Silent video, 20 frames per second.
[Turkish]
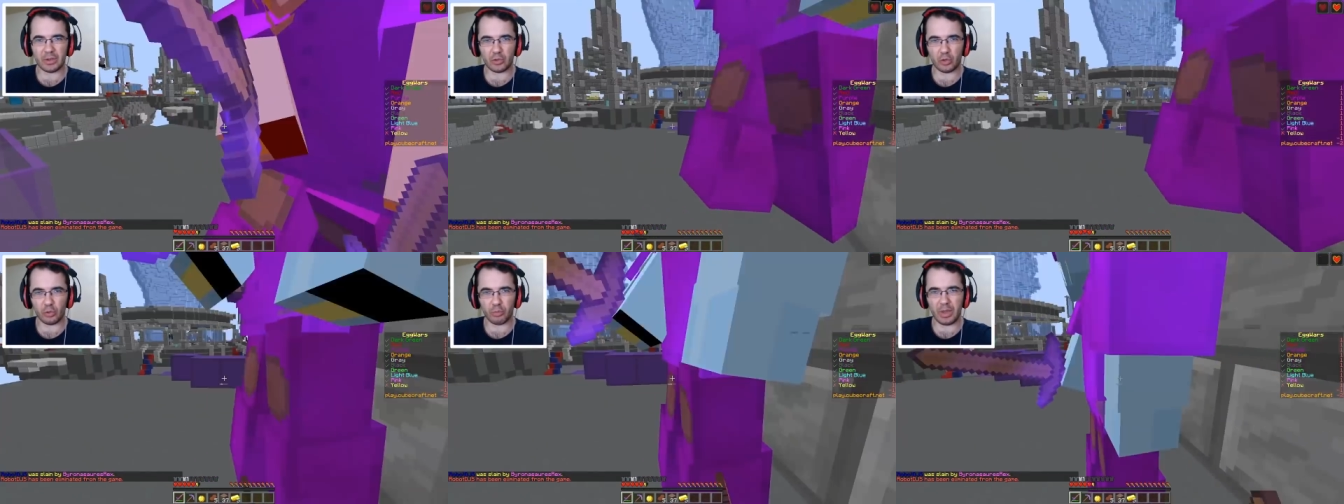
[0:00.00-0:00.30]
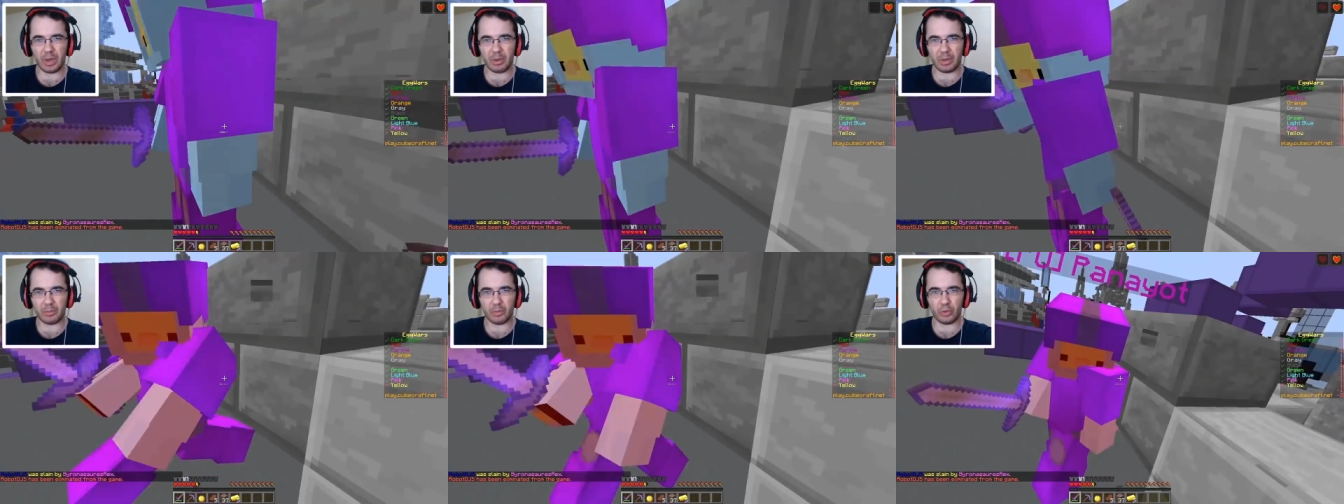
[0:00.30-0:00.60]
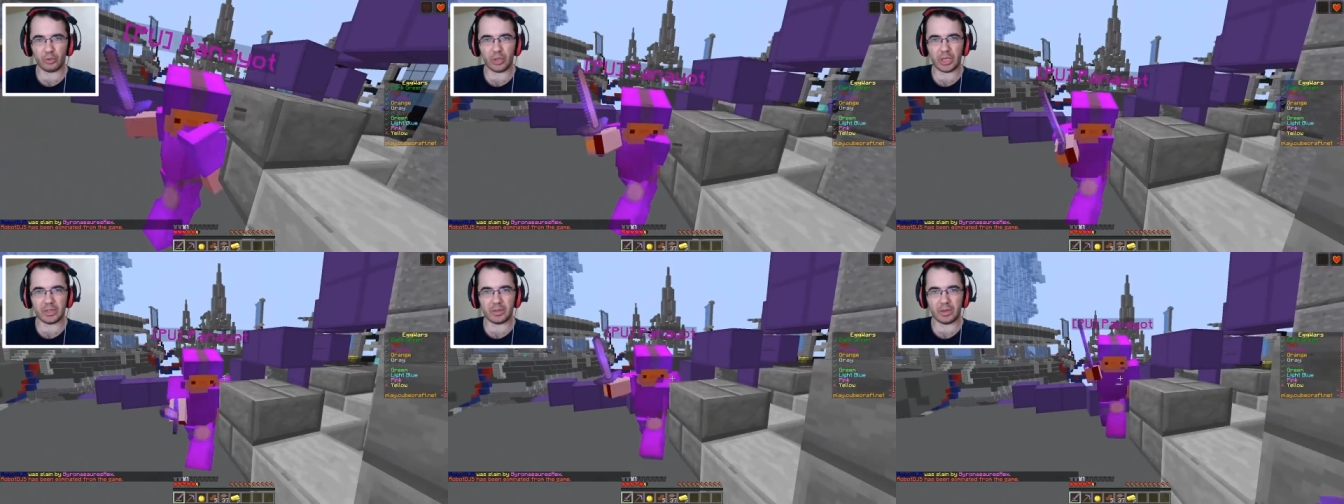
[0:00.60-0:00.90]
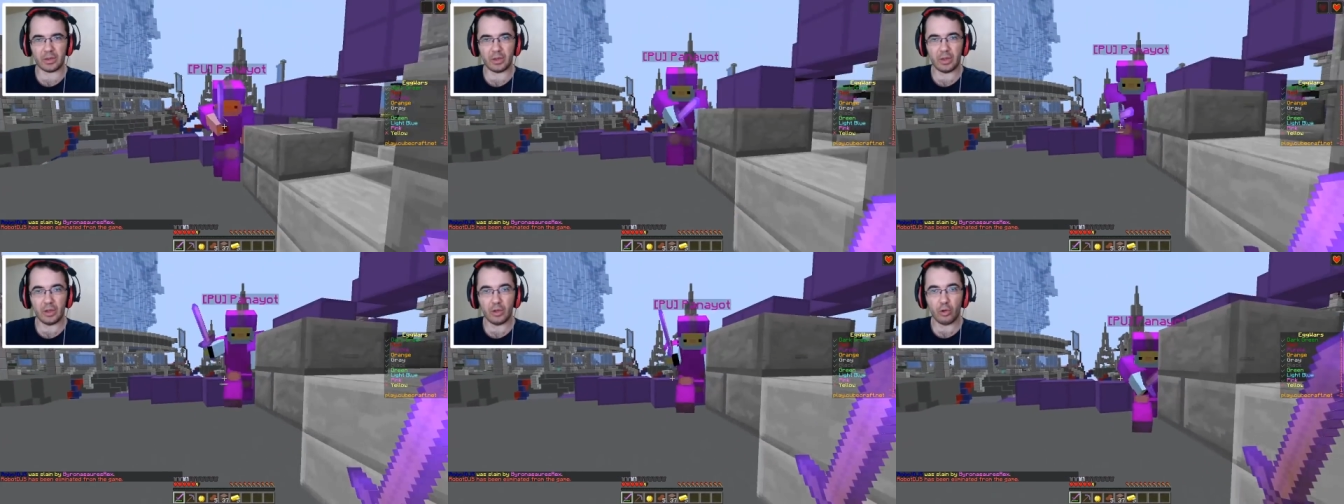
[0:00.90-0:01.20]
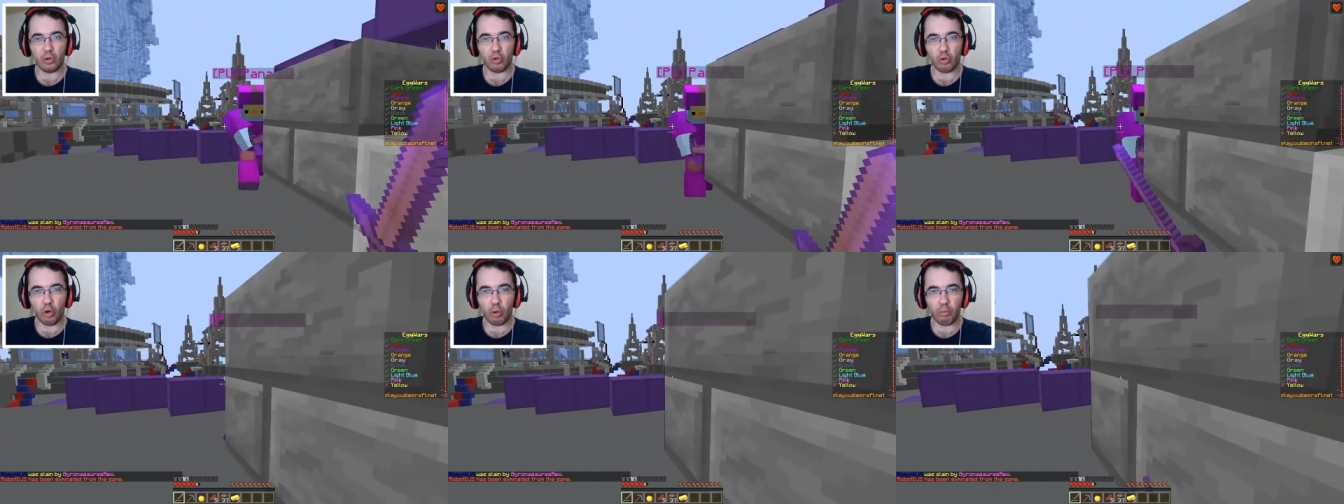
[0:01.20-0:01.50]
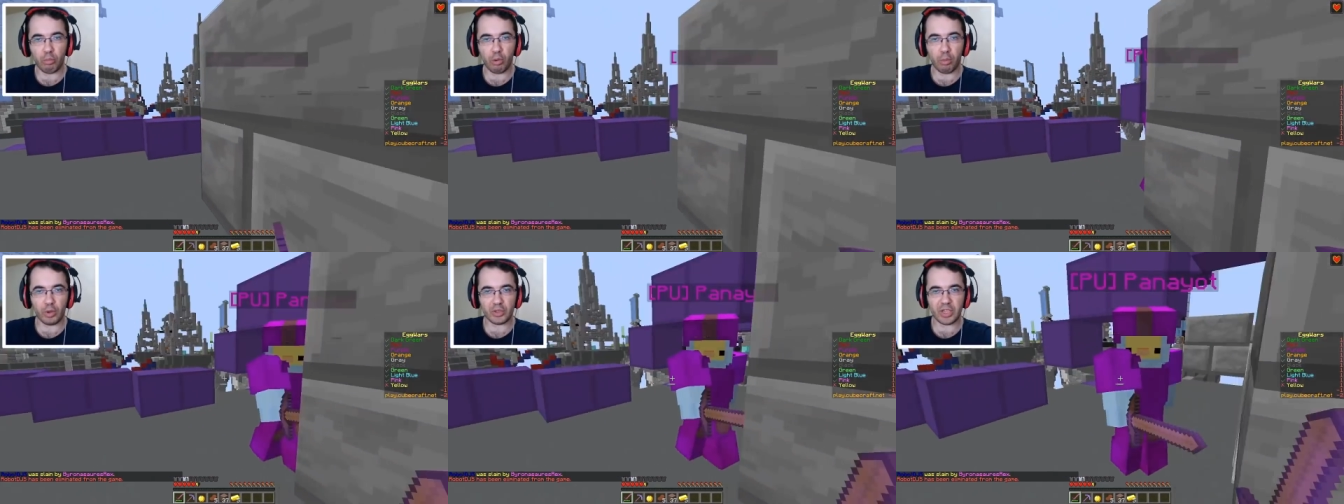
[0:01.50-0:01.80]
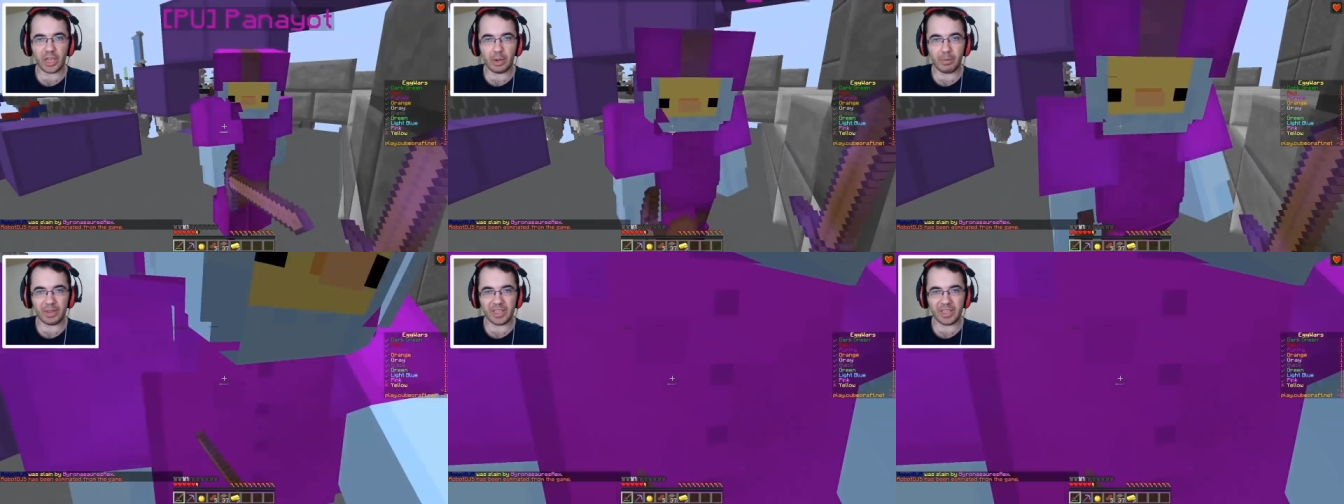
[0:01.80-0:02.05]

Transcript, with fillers: Çok berbat bir oyun tarzı var. Combo bozar ama